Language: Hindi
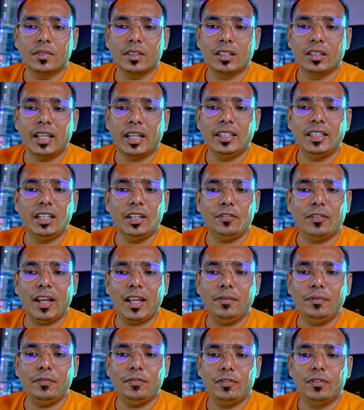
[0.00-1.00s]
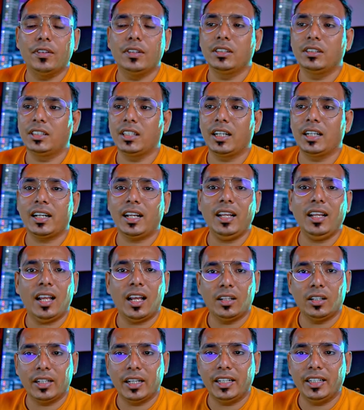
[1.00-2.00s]
नाइन्टी फाइव चल रहा
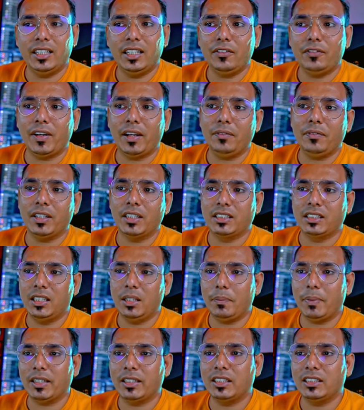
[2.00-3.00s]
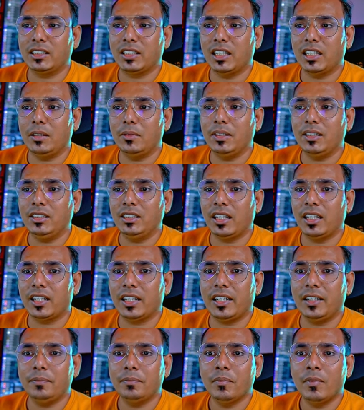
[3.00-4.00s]
है नाइन्टी फाइव अस्सी पैसेज करीबन चल रहा
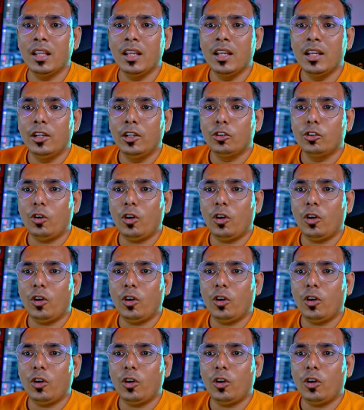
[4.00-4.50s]
है तो